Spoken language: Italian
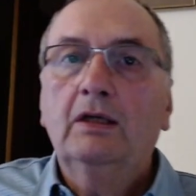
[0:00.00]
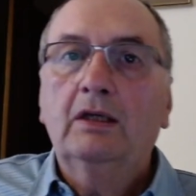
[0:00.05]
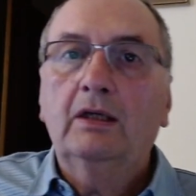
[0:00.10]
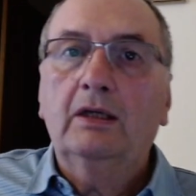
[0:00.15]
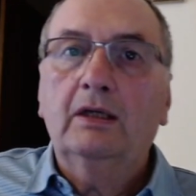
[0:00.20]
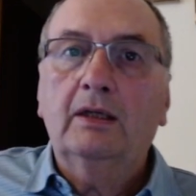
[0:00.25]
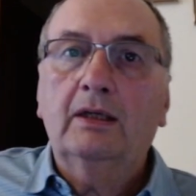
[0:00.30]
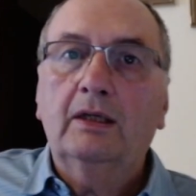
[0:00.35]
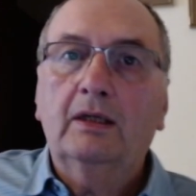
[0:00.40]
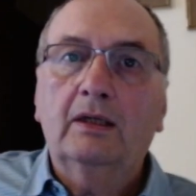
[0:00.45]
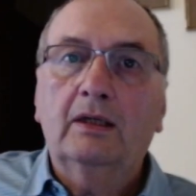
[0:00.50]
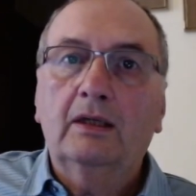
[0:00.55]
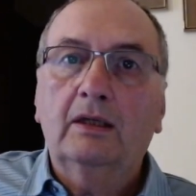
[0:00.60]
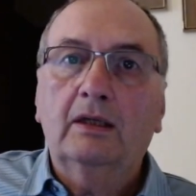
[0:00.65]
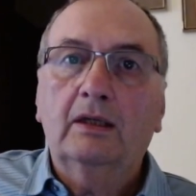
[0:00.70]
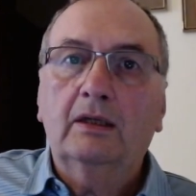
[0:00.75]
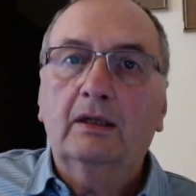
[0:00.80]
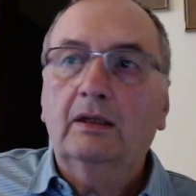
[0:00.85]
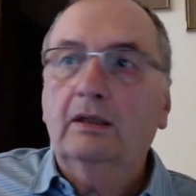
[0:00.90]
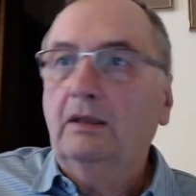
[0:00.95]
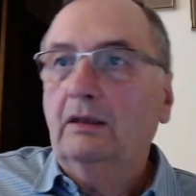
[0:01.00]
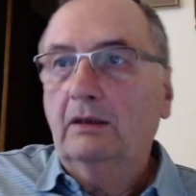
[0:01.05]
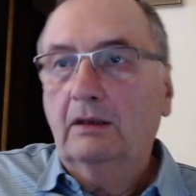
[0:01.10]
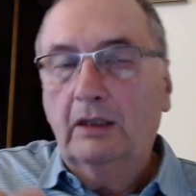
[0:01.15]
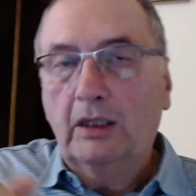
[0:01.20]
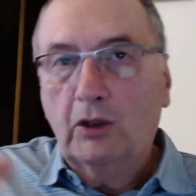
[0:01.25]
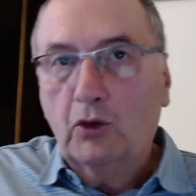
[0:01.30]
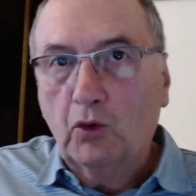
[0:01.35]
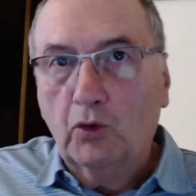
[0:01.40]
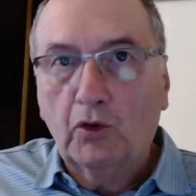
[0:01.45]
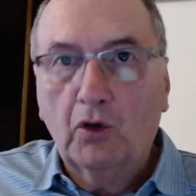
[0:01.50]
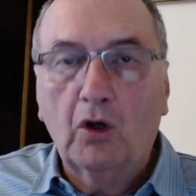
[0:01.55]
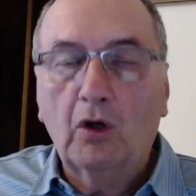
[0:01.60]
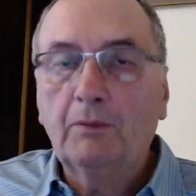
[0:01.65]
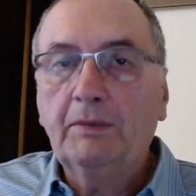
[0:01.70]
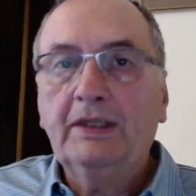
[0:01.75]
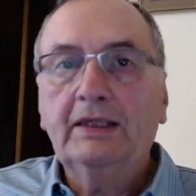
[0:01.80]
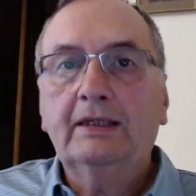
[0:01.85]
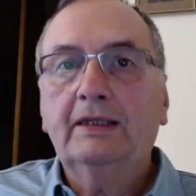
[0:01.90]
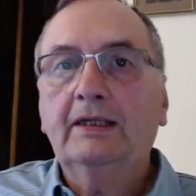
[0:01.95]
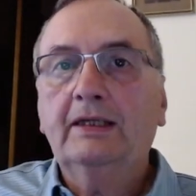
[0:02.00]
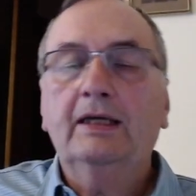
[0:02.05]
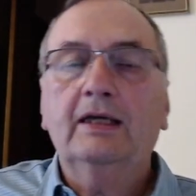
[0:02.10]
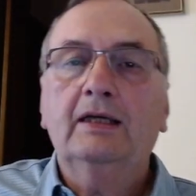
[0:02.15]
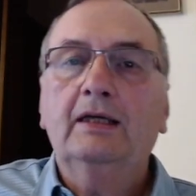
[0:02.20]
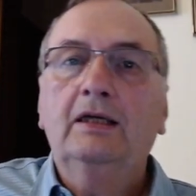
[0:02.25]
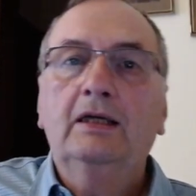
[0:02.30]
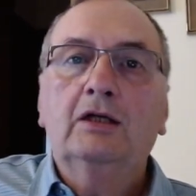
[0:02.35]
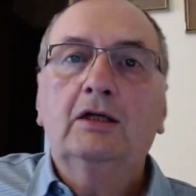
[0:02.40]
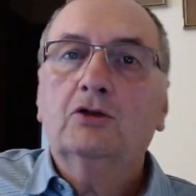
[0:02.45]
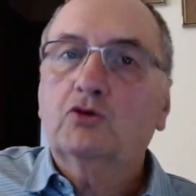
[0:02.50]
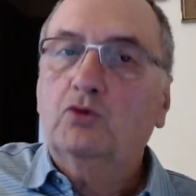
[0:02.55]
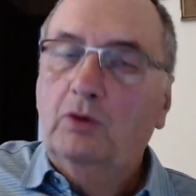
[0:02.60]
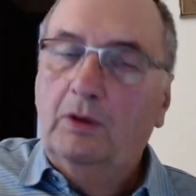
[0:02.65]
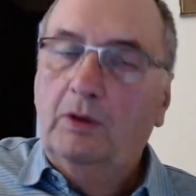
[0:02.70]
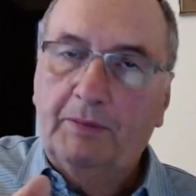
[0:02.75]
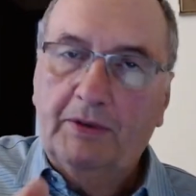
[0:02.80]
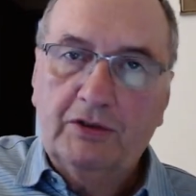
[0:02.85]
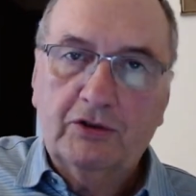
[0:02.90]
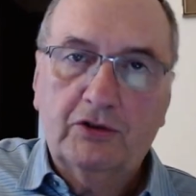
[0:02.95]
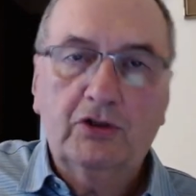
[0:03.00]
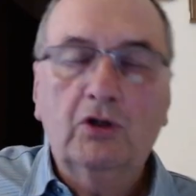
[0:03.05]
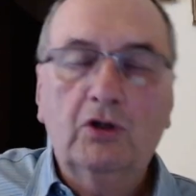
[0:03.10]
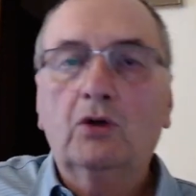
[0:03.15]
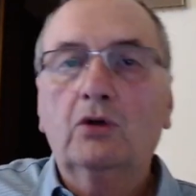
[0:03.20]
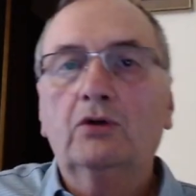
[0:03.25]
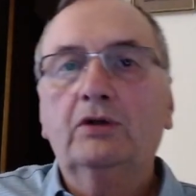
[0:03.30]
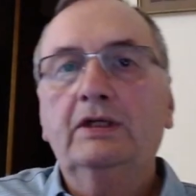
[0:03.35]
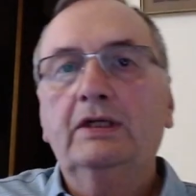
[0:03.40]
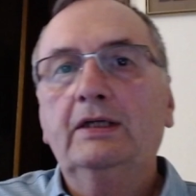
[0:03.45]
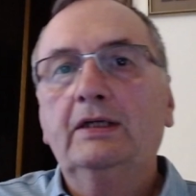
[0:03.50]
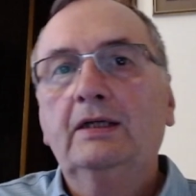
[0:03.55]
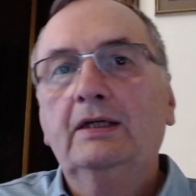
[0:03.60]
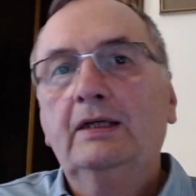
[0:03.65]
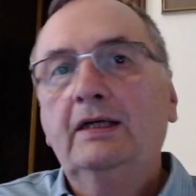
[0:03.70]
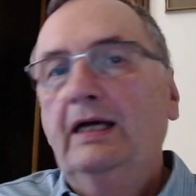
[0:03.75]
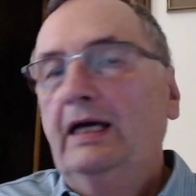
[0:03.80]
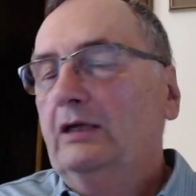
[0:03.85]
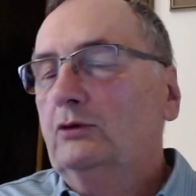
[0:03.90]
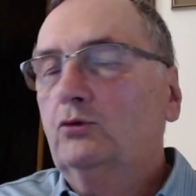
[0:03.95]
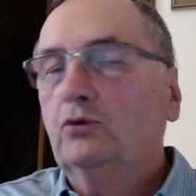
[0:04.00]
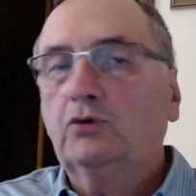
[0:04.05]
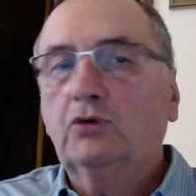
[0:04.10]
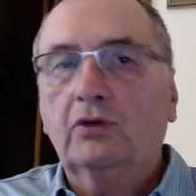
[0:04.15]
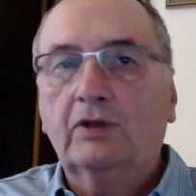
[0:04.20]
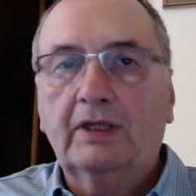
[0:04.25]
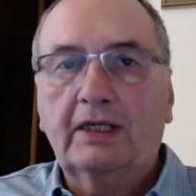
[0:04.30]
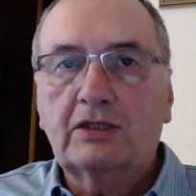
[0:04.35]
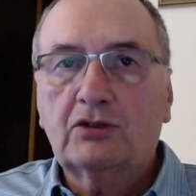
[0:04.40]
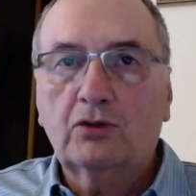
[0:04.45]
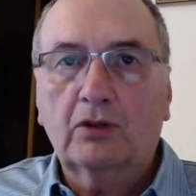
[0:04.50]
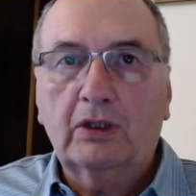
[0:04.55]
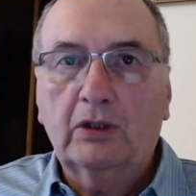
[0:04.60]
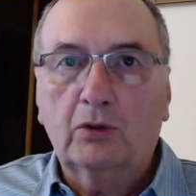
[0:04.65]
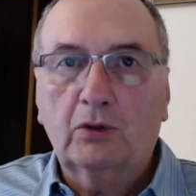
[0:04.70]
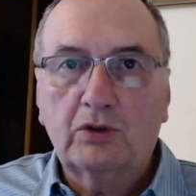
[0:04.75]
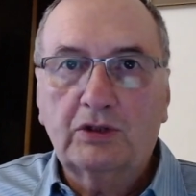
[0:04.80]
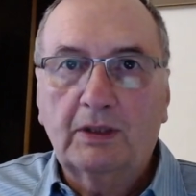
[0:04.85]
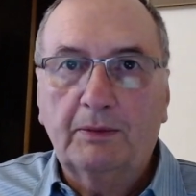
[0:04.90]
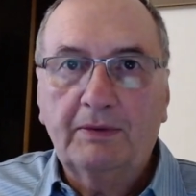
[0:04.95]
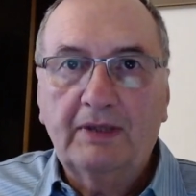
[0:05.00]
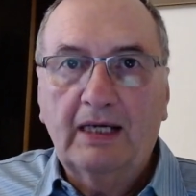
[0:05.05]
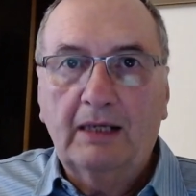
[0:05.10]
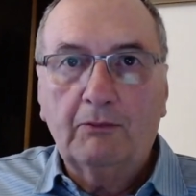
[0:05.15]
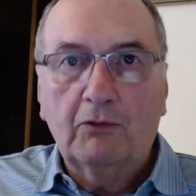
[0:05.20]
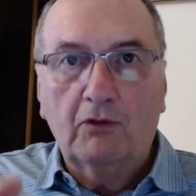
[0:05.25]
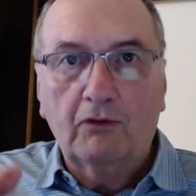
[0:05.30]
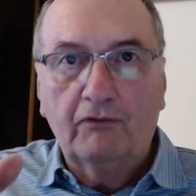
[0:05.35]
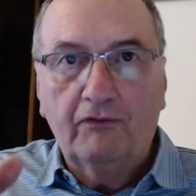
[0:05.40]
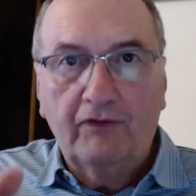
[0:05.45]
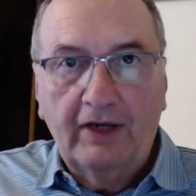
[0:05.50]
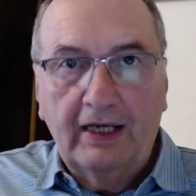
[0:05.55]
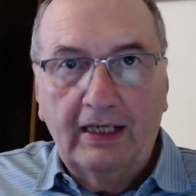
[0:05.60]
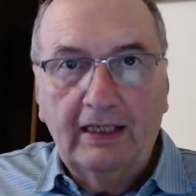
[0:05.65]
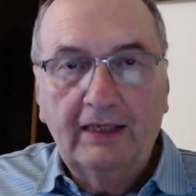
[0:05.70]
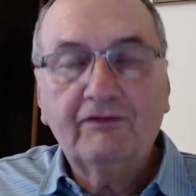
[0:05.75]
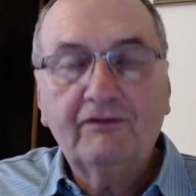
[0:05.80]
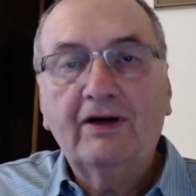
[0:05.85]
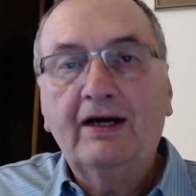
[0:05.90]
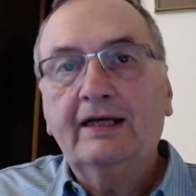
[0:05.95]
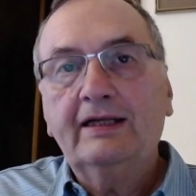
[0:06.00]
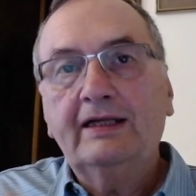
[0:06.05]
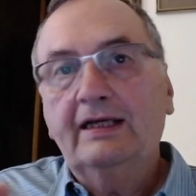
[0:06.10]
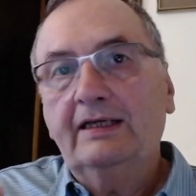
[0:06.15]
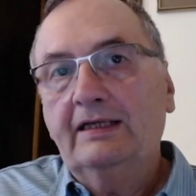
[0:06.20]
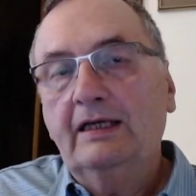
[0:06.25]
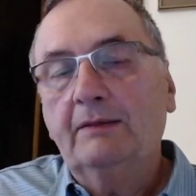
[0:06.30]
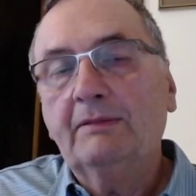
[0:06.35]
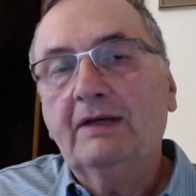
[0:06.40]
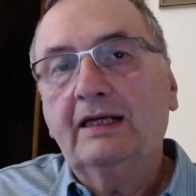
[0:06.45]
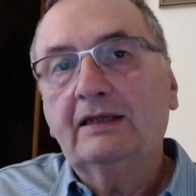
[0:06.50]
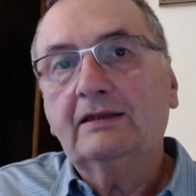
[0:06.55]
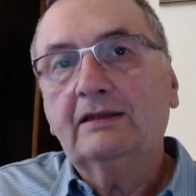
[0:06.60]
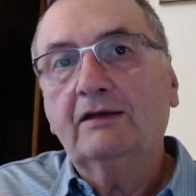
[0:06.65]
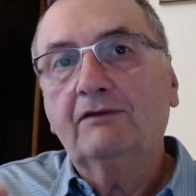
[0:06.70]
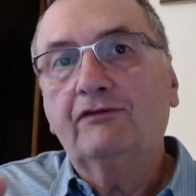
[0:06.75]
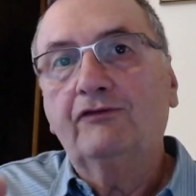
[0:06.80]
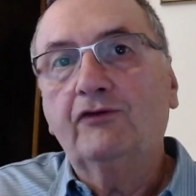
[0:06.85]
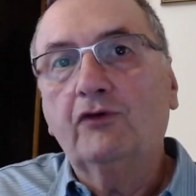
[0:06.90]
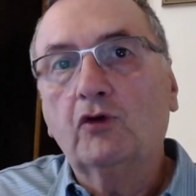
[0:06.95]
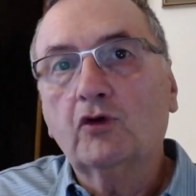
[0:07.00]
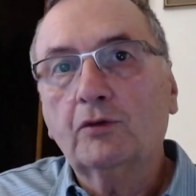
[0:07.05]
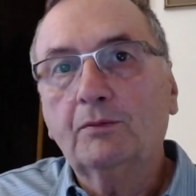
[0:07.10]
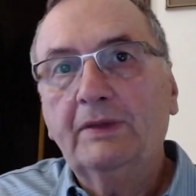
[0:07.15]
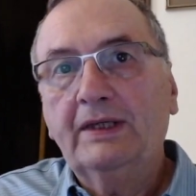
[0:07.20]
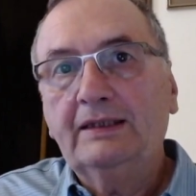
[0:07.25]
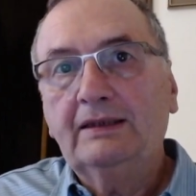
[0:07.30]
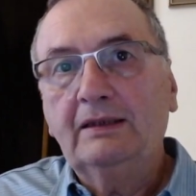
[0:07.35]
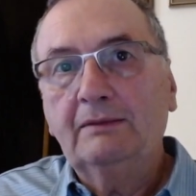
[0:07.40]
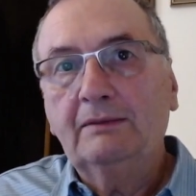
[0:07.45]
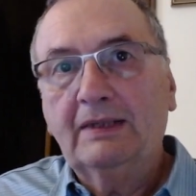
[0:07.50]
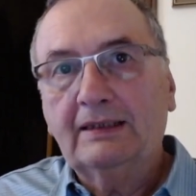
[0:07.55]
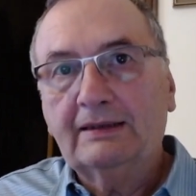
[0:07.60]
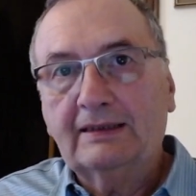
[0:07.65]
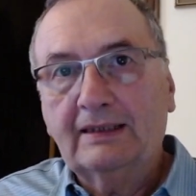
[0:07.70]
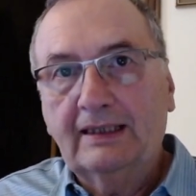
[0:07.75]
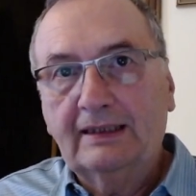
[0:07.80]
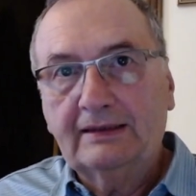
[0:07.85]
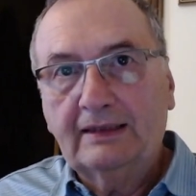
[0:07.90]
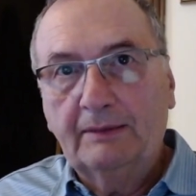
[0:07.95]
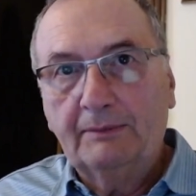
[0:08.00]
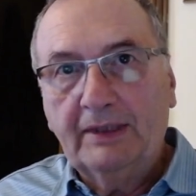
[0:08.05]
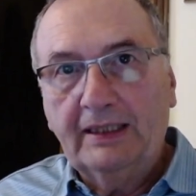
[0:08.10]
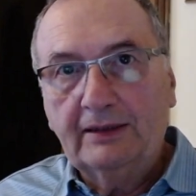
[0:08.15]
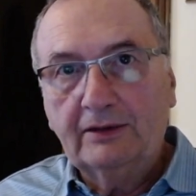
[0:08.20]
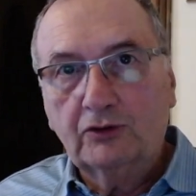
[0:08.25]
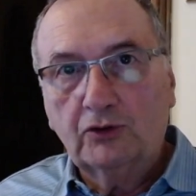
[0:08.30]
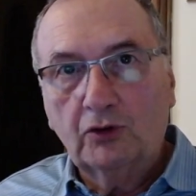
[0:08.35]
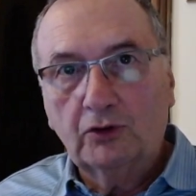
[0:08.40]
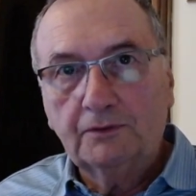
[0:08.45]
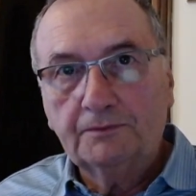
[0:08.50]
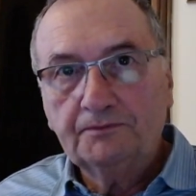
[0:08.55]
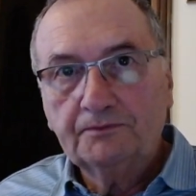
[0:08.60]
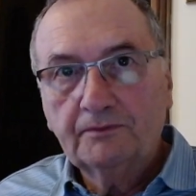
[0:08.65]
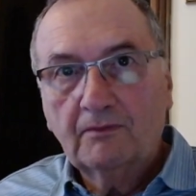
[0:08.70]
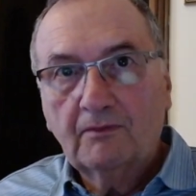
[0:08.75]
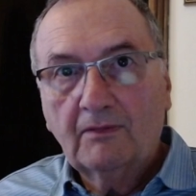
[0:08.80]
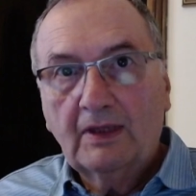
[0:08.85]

eh, economiche, sulle pensioni e tutto il resto che noi sappiamo, Va, le varie chiamate forme di maltrattamento.